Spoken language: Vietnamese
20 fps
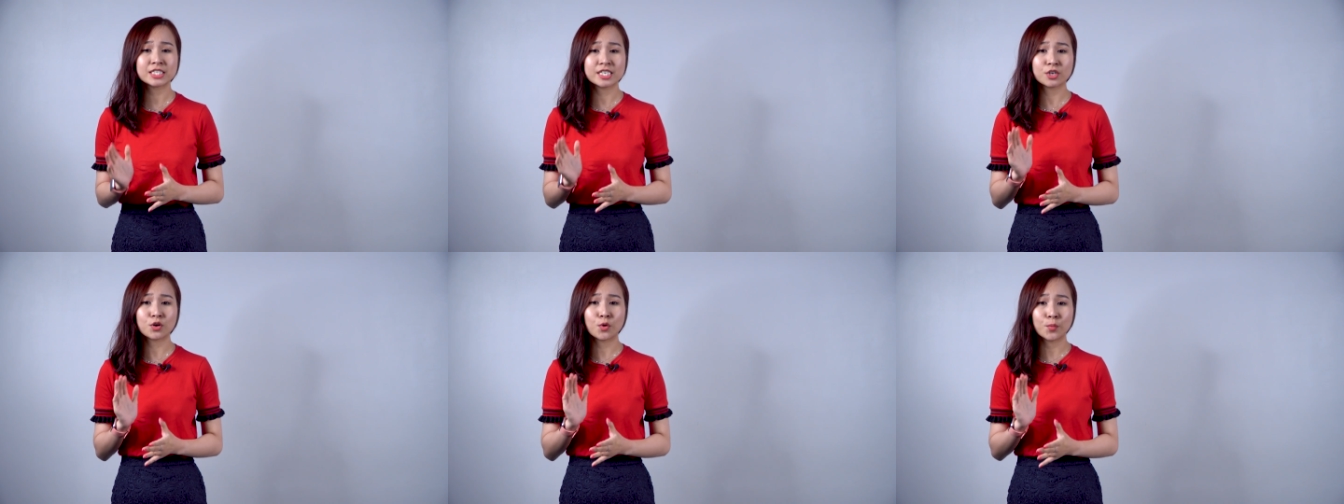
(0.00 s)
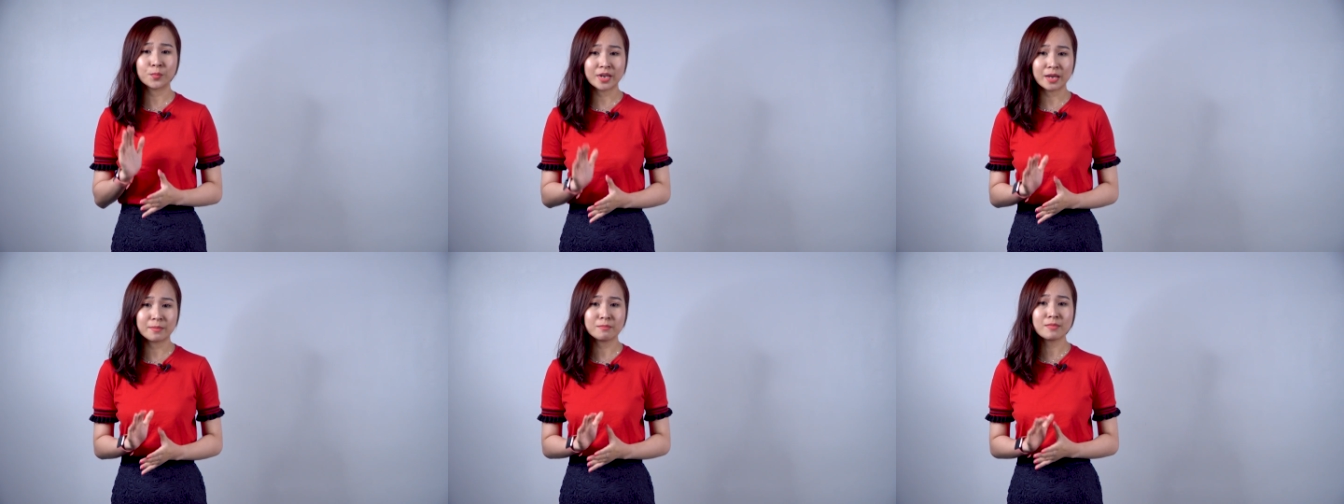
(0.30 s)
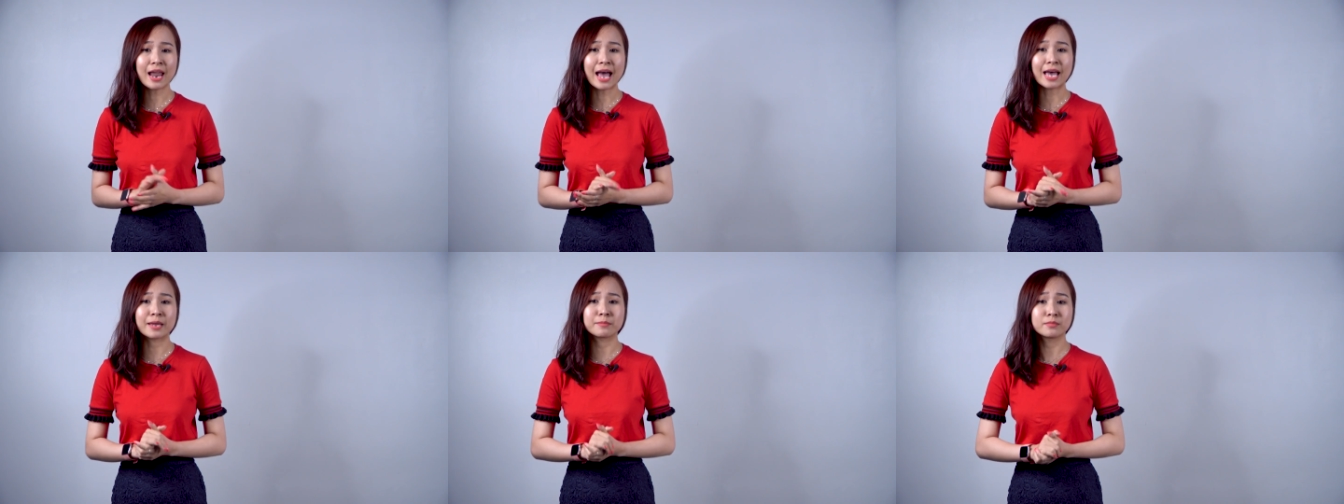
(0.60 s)
sẽ cùng điểm
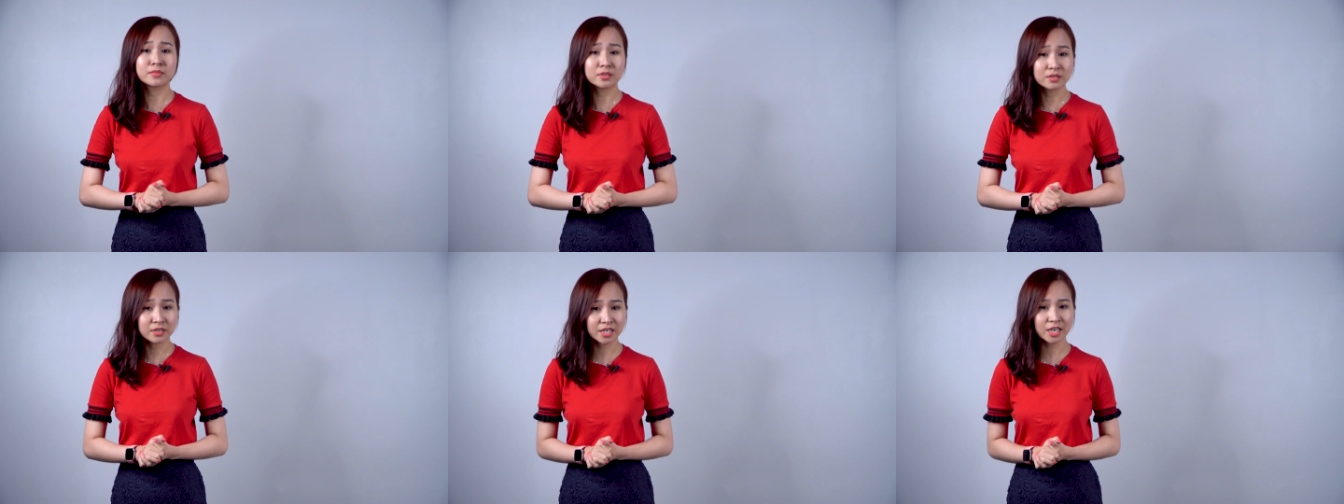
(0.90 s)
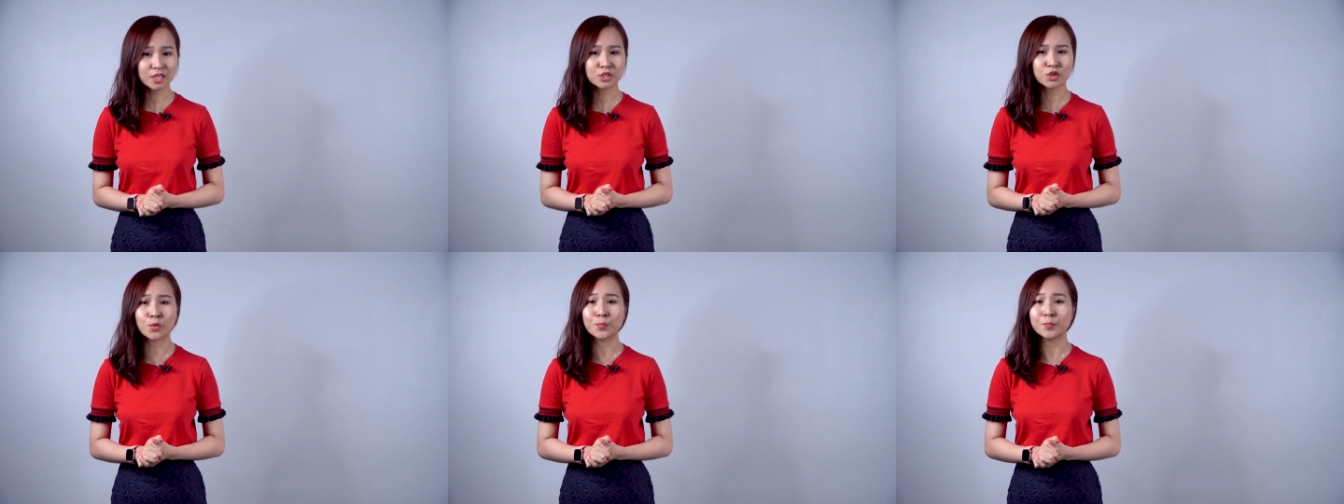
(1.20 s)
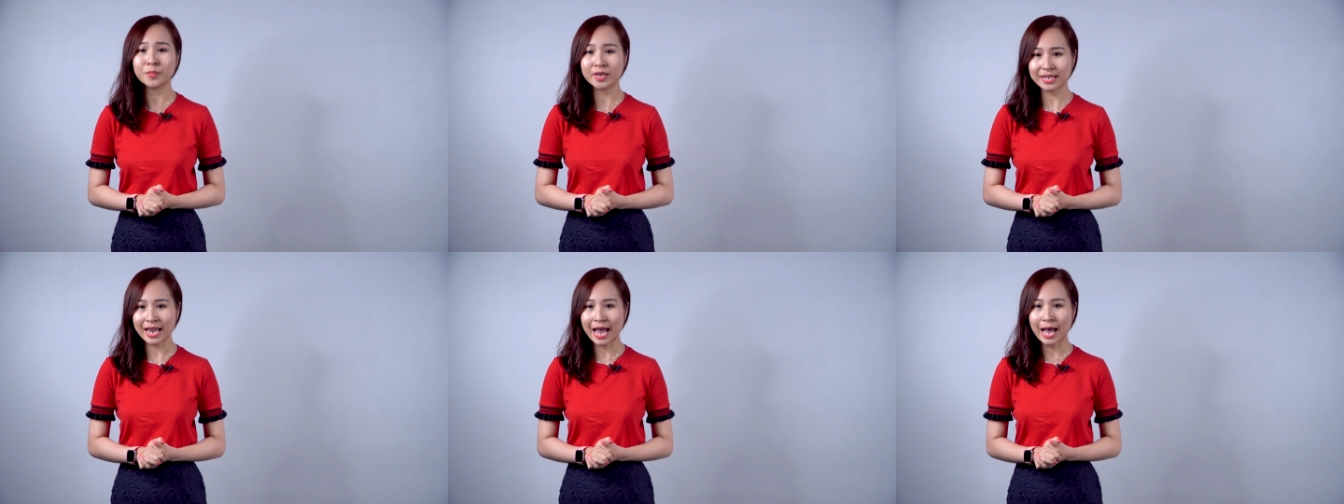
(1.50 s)
lại 10 kết cục
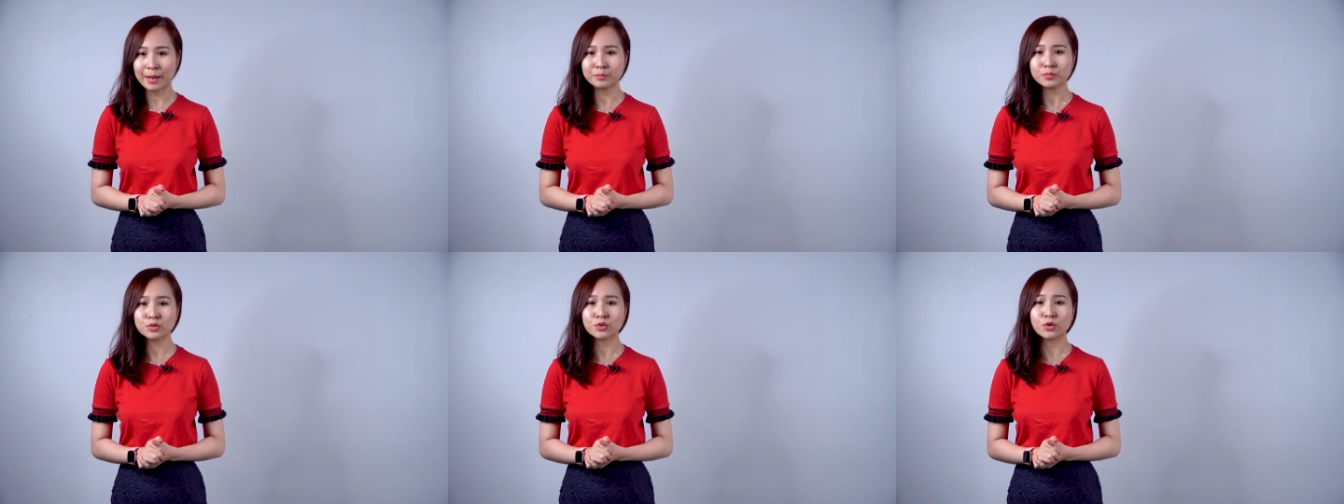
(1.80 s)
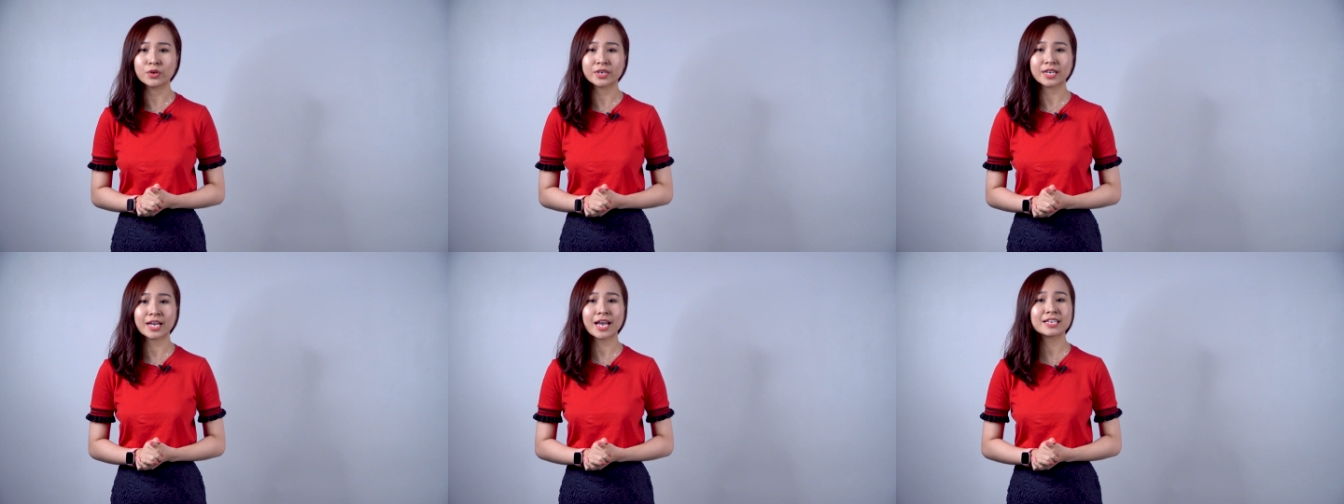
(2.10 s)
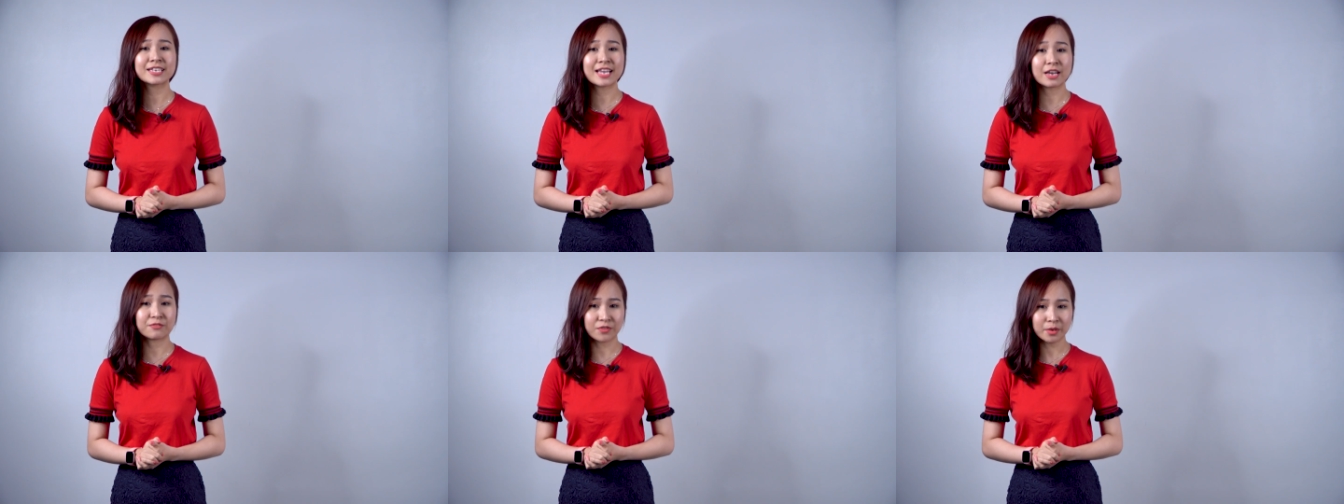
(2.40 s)
bi thảm của
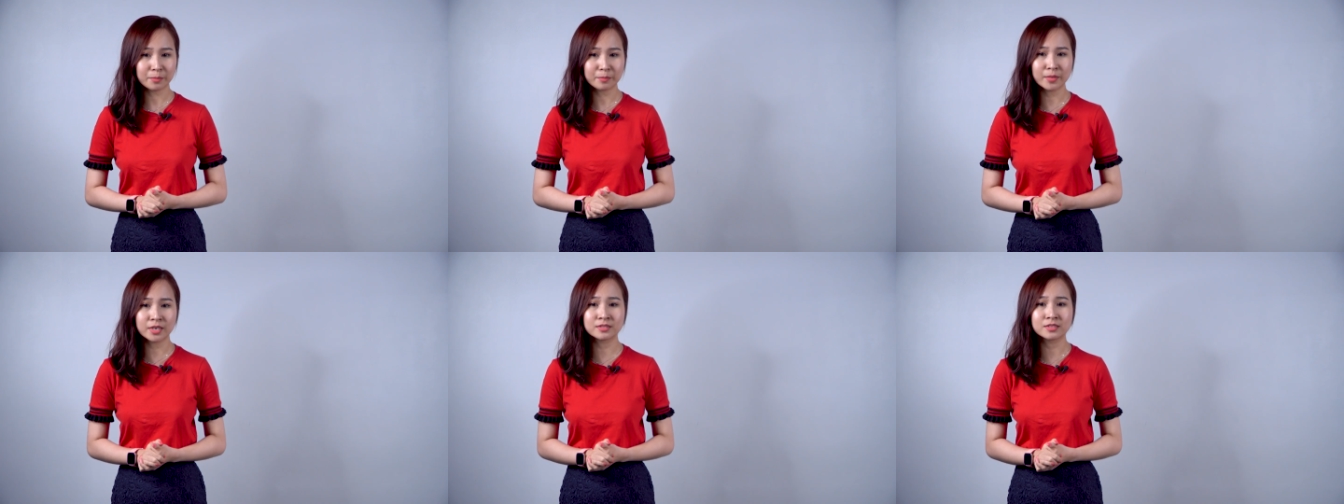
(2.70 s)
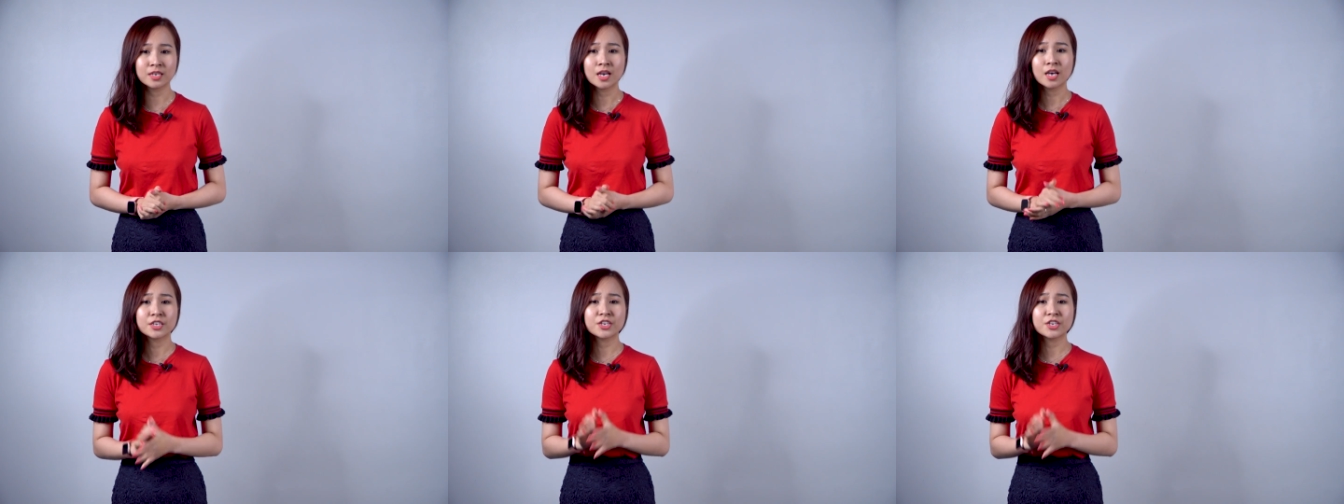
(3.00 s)
các nhà phát minh